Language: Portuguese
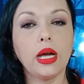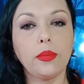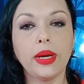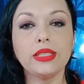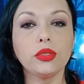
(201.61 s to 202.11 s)

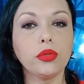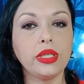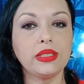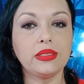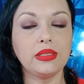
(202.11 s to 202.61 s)
a mais
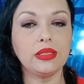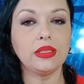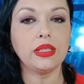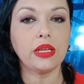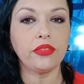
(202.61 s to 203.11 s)

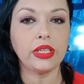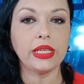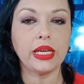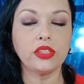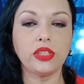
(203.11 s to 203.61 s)
conhecida, na
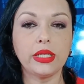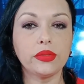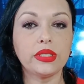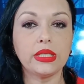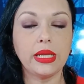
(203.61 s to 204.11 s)
verdade,
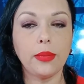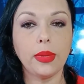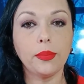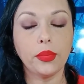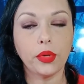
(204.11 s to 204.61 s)
era o cinema